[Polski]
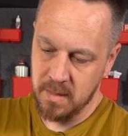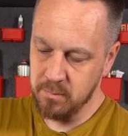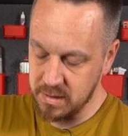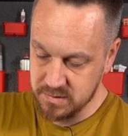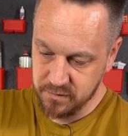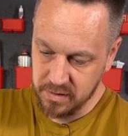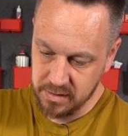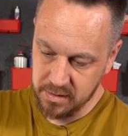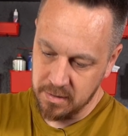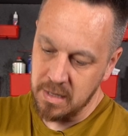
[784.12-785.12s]
bardzo
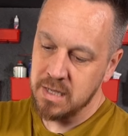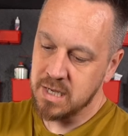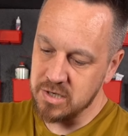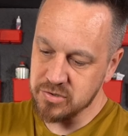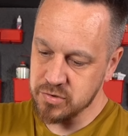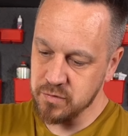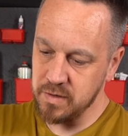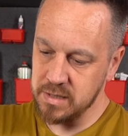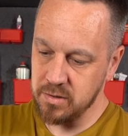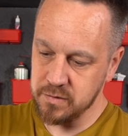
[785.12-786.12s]
fajnie. Każda
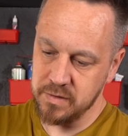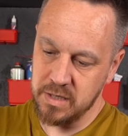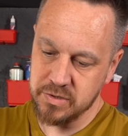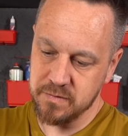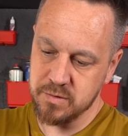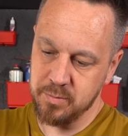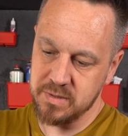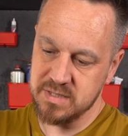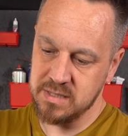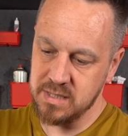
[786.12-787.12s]
szuflada otwiera się w
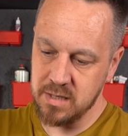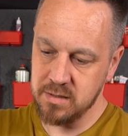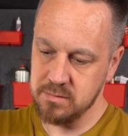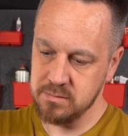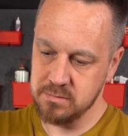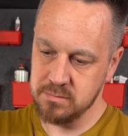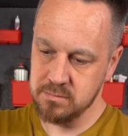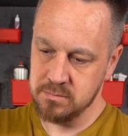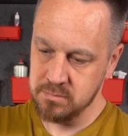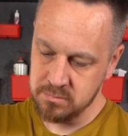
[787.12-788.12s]
100%,
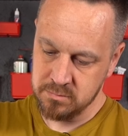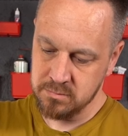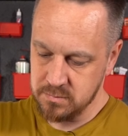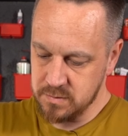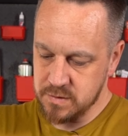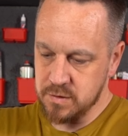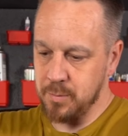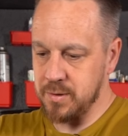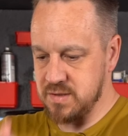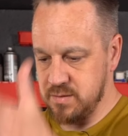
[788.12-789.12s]

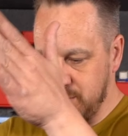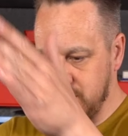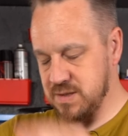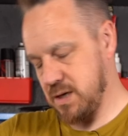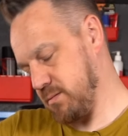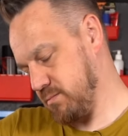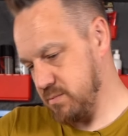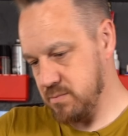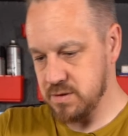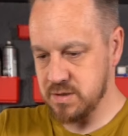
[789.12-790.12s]
100% poza
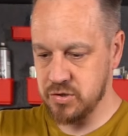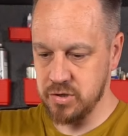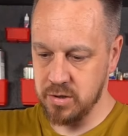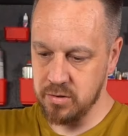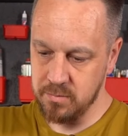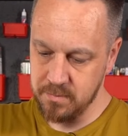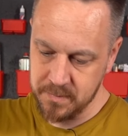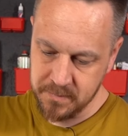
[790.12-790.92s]
skrzynką.